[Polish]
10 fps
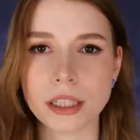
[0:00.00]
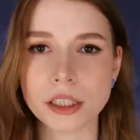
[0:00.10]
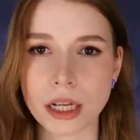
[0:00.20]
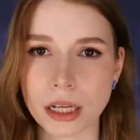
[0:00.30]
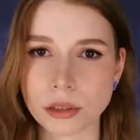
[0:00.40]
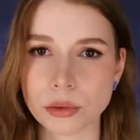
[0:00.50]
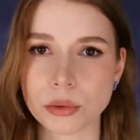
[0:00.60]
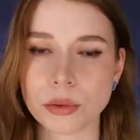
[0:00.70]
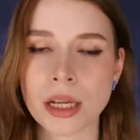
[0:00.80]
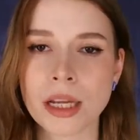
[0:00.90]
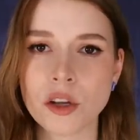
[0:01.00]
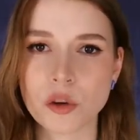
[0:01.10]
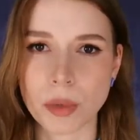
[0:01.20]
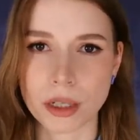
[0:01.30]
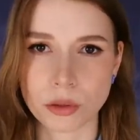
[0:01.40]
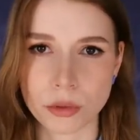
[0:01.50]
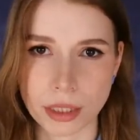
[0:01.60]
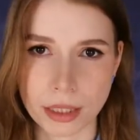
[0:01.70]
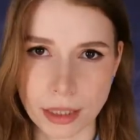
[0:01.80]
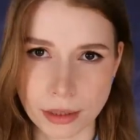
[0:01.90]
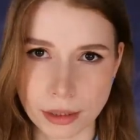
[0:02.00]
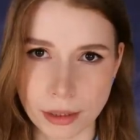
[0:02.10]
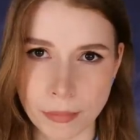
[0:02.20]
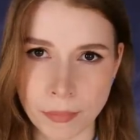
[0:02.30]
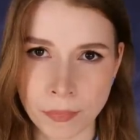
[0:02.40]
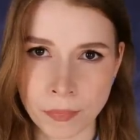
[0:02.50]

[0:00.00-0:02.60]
jej śladu w parku Regana.